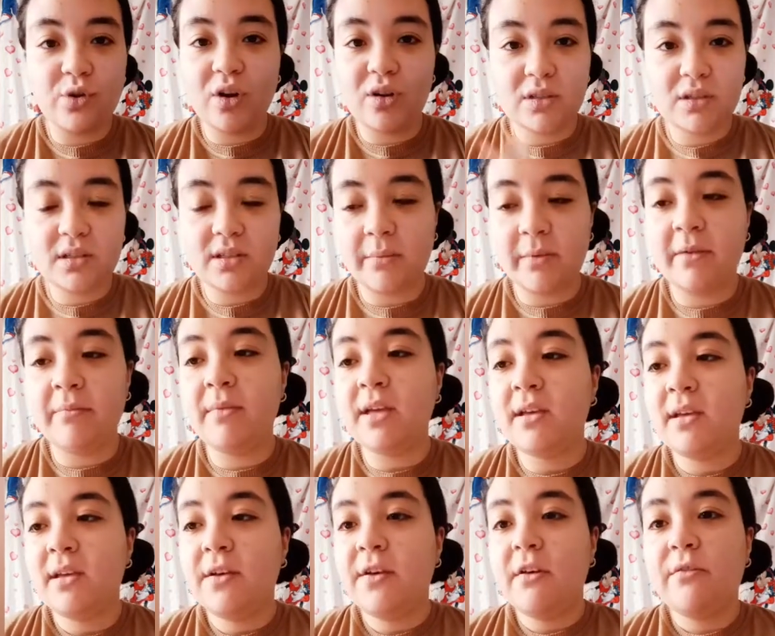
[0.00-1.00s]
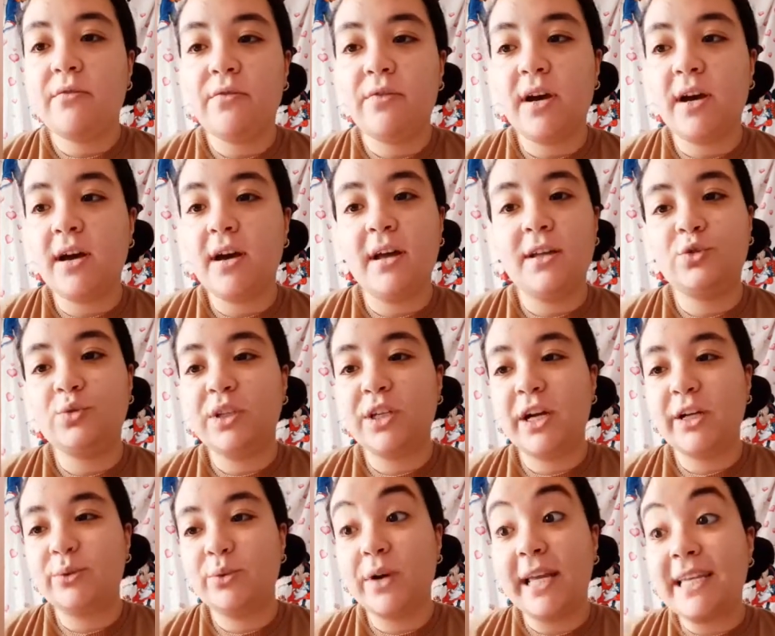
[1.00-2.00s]
خالص تمام فانتوا
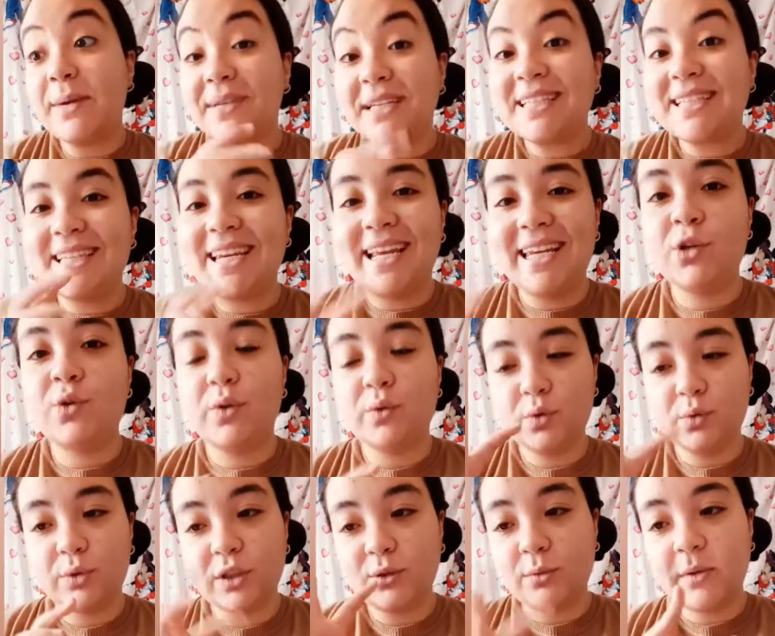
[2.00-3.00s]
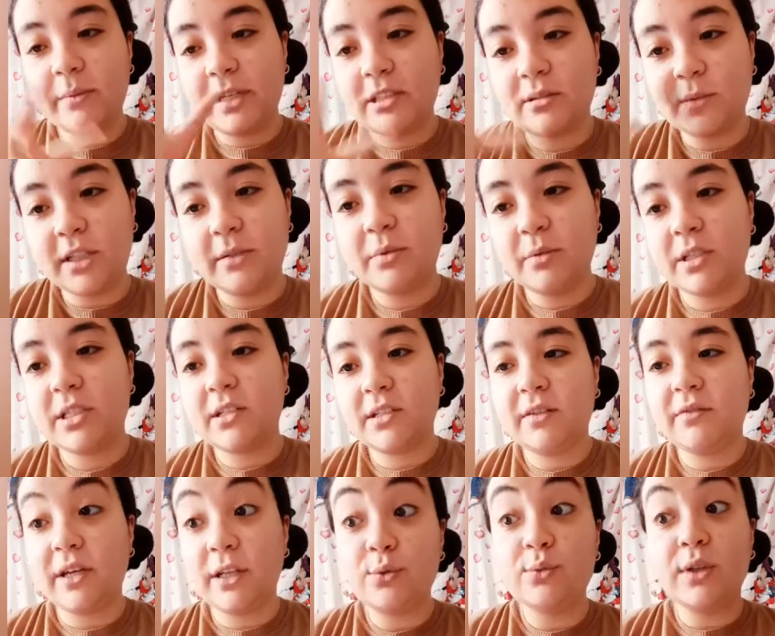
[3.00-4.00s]
ضيعتوا ايام كتير عليكم لو انتوا بتقضوا بقى بقيه رمضان بالمنظر ده
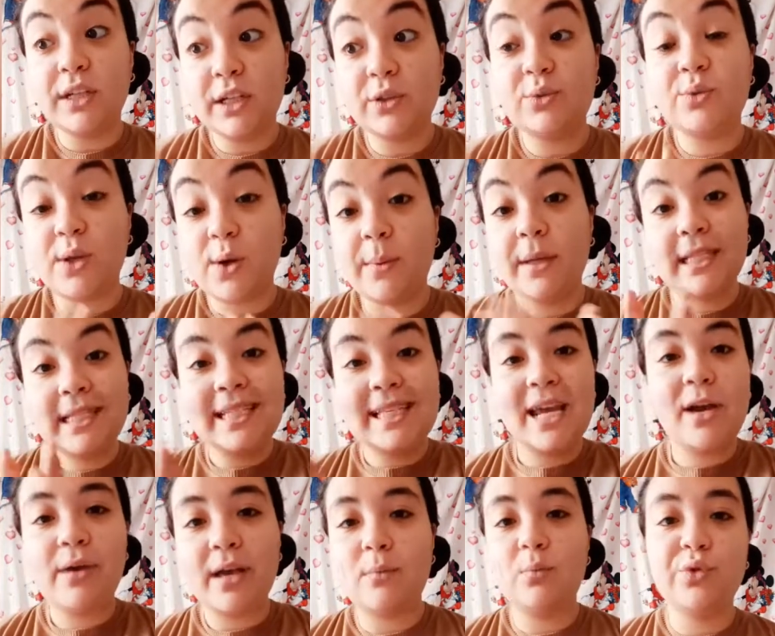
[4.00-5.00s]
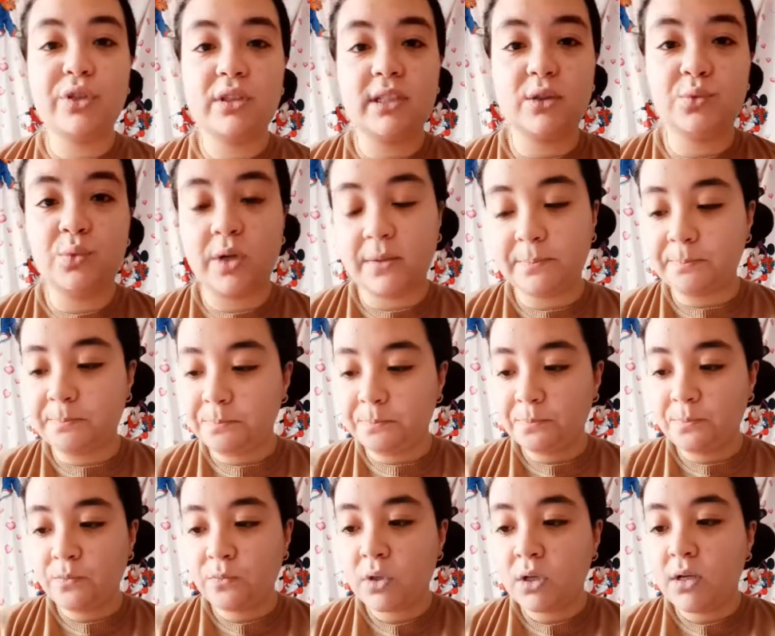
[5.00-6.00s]
فانتوا ضيعتوا ثوابات كتير قوي كان ممكن تاخدوها
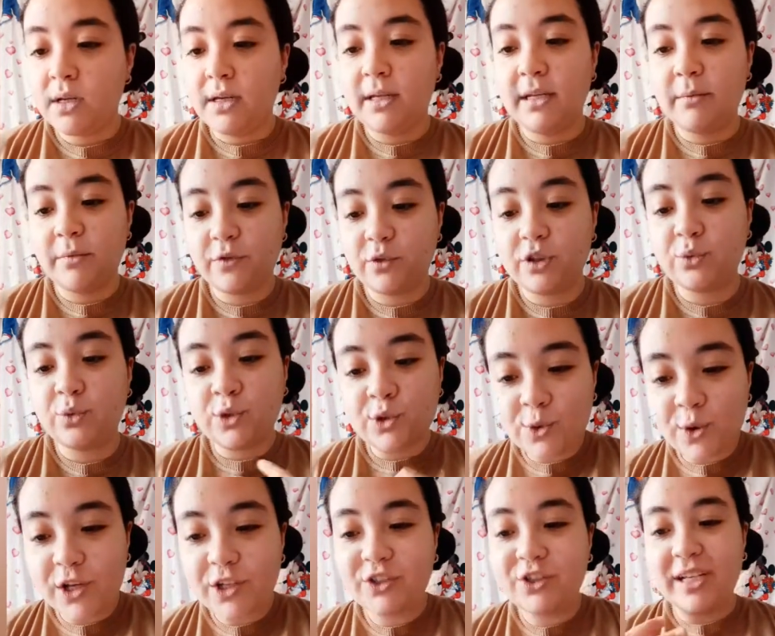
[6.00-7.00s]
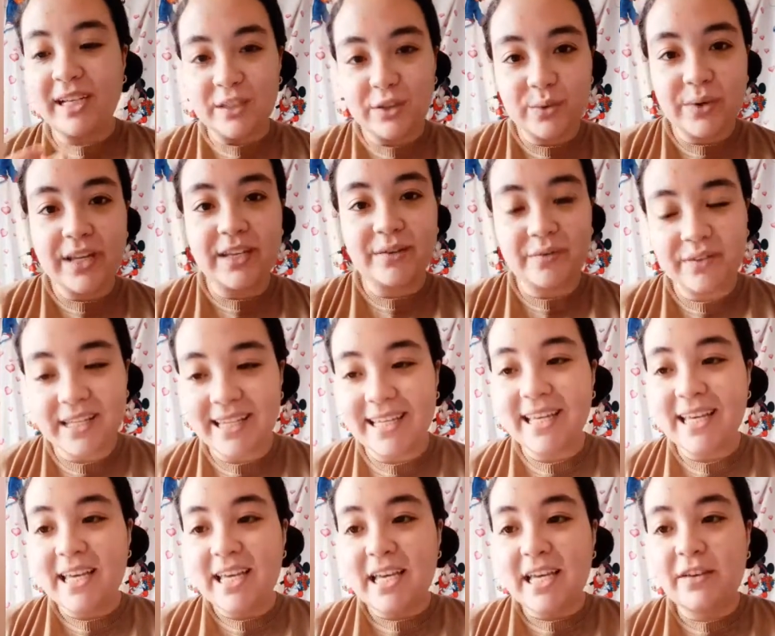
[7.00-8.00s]
لان المفروض انتوا تصحوا عشان تحسوا ان في
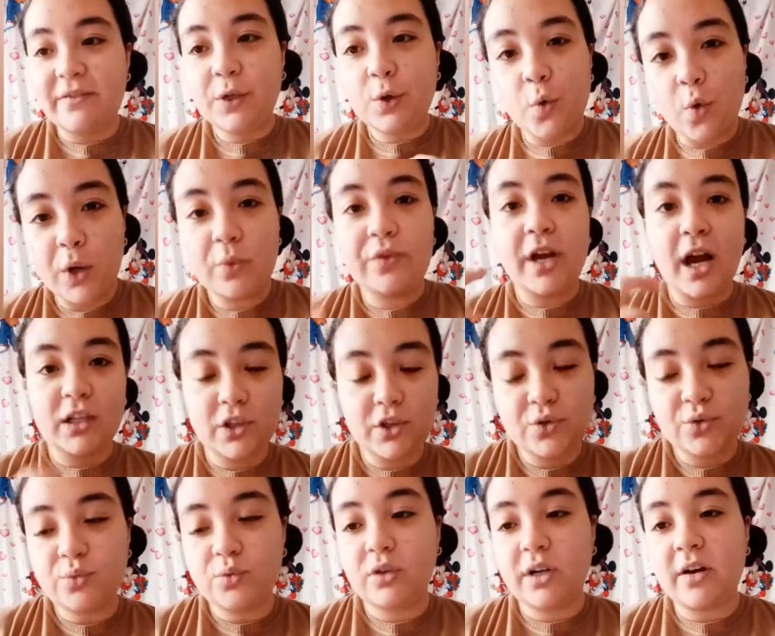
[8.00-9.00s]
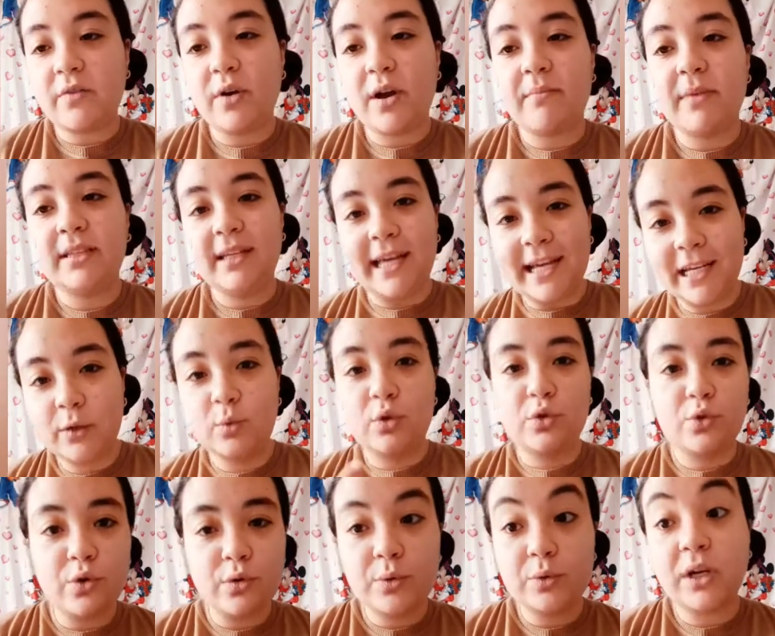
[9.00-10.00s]
في جوع وفي عطش وتعرفوا اهميه الاكل
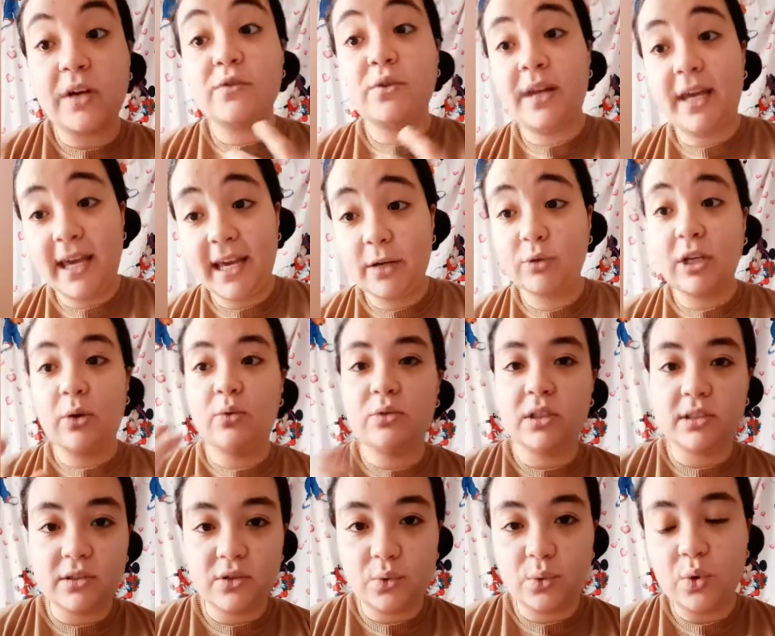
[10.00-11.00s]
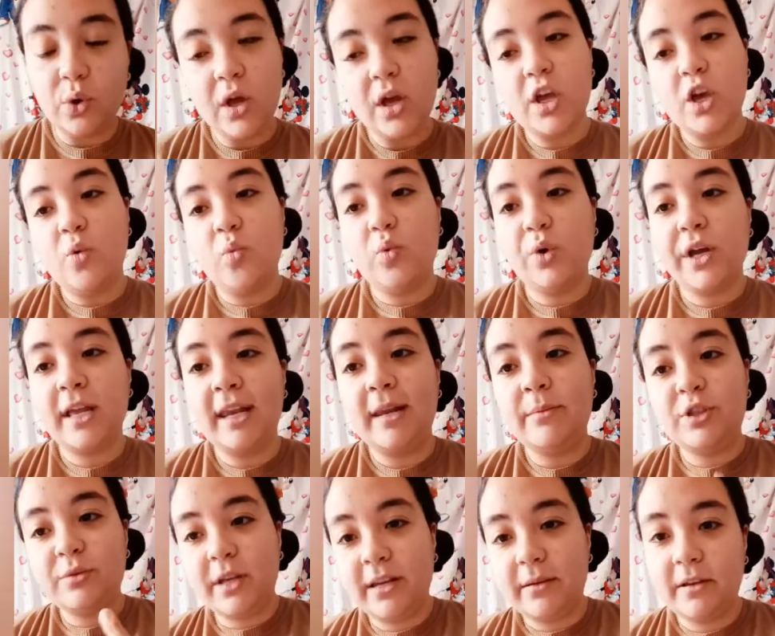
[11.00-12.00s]
والشرب وتحافظوا على الحاجه وتحاولوا تقتصدوا واللي
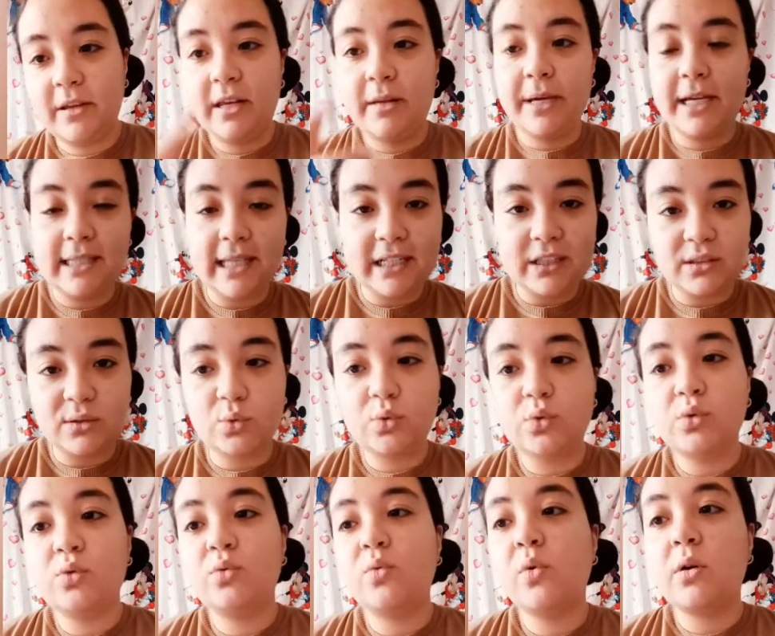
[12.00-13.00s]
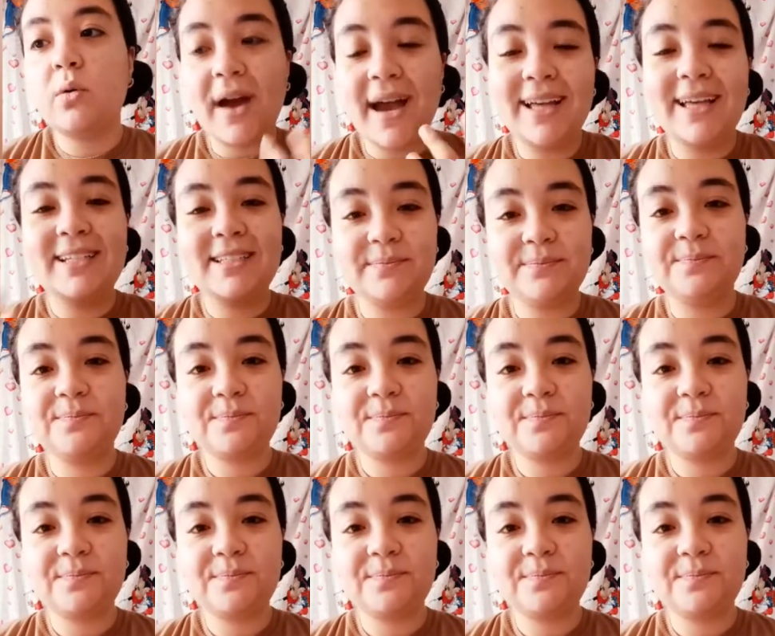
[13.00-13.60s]
مش اللي محتاج تدوا له وهكذا